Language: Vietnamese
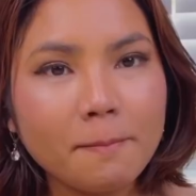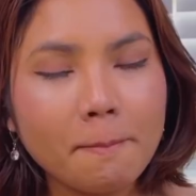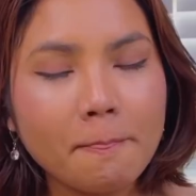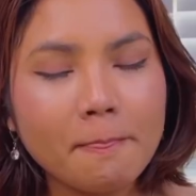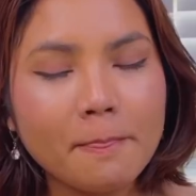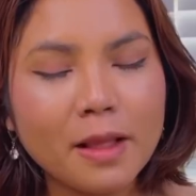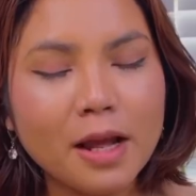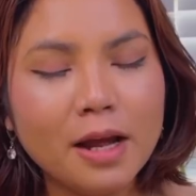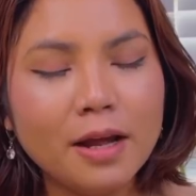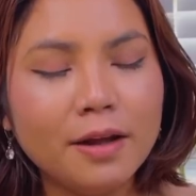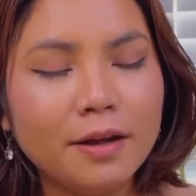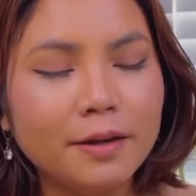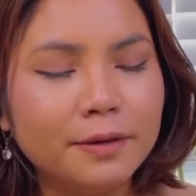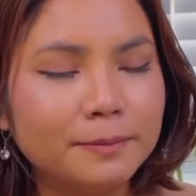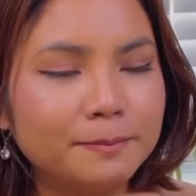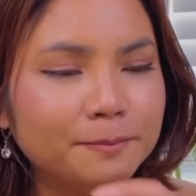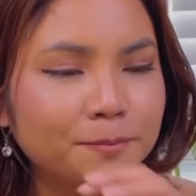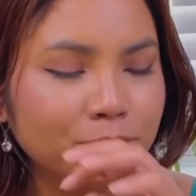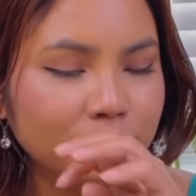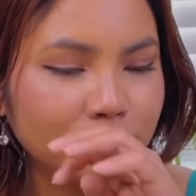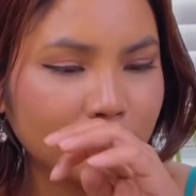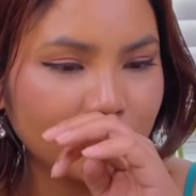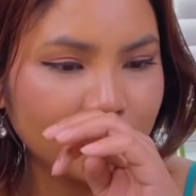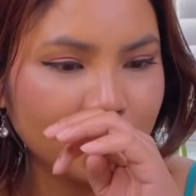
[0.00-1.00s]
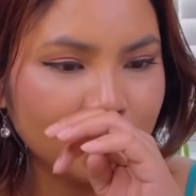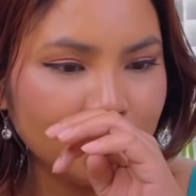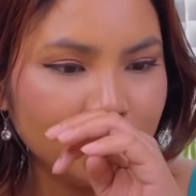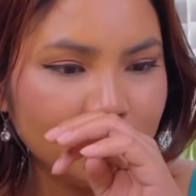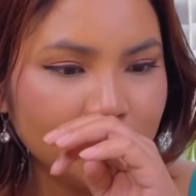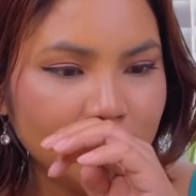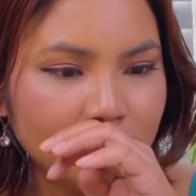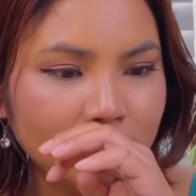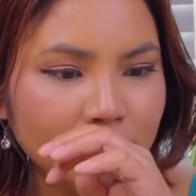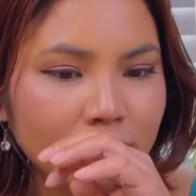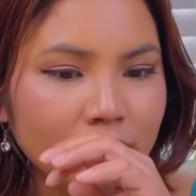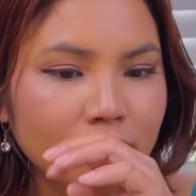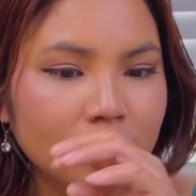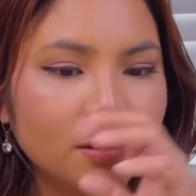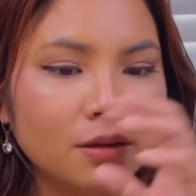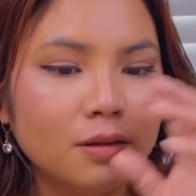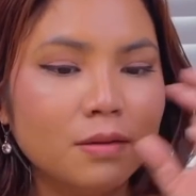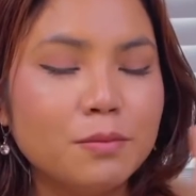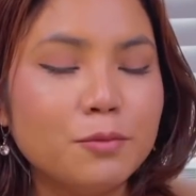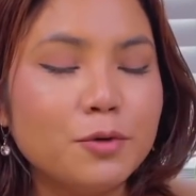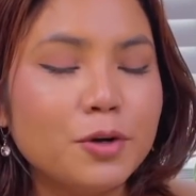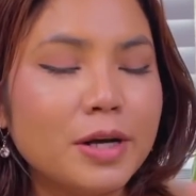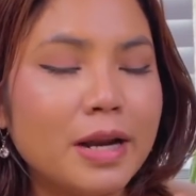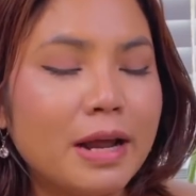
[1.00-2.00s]
à,
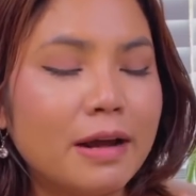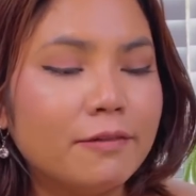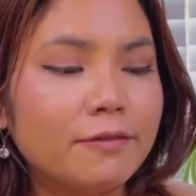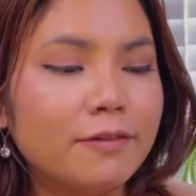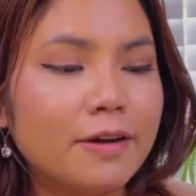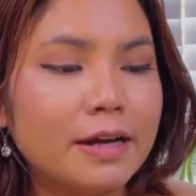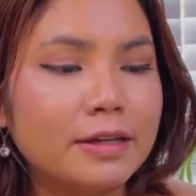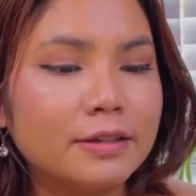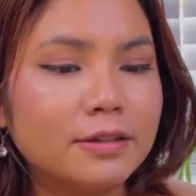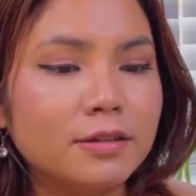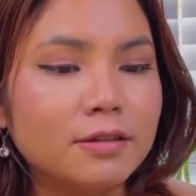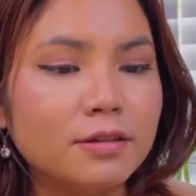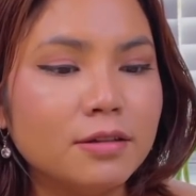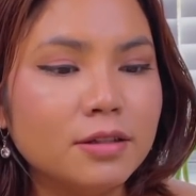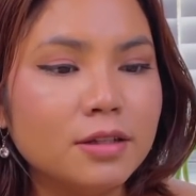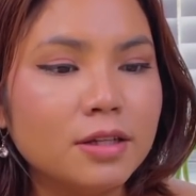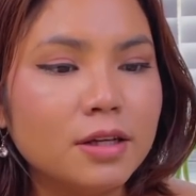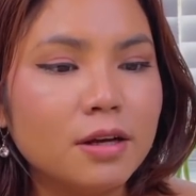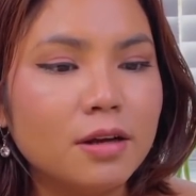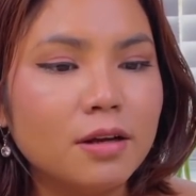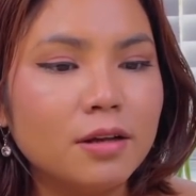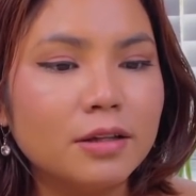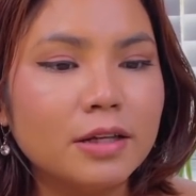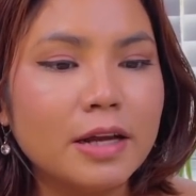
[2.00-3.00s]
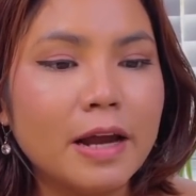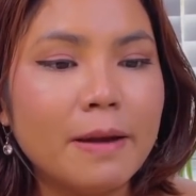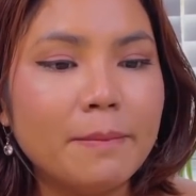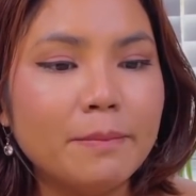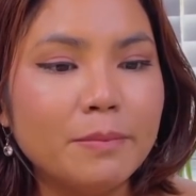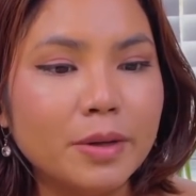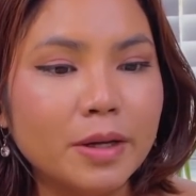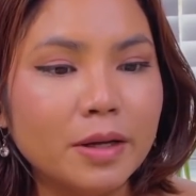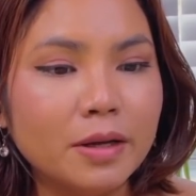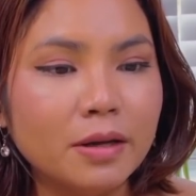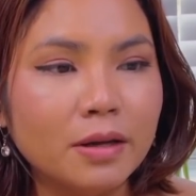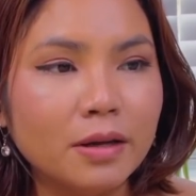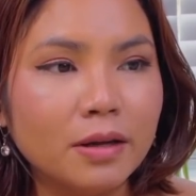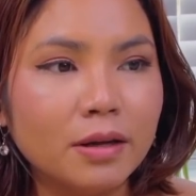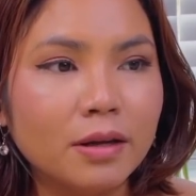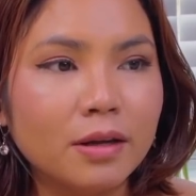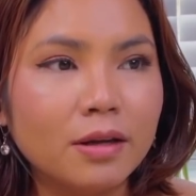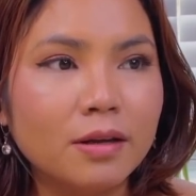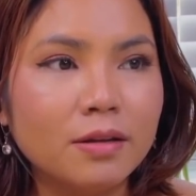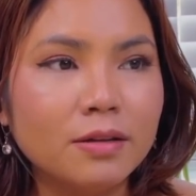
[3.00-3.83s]
Maria đang pha sữa cho Tammy